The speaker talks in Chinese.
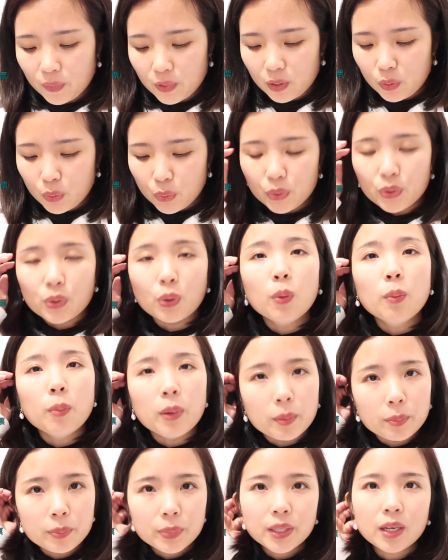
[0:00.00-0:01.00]
旅游
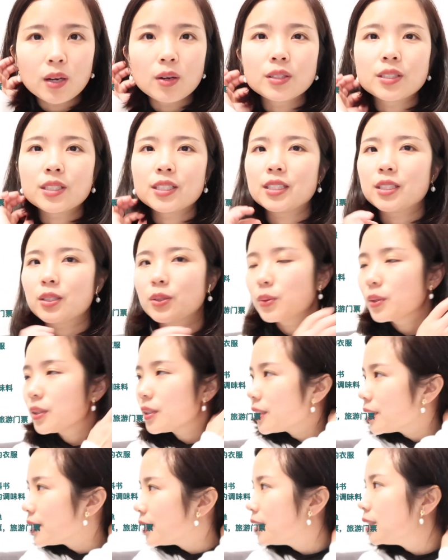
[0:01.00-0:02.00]
门票这些东
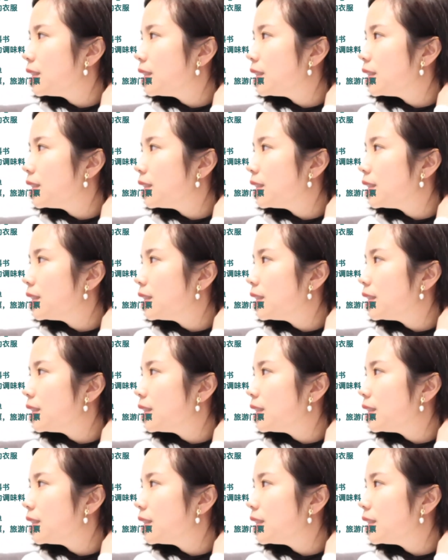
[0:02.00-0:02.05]
西，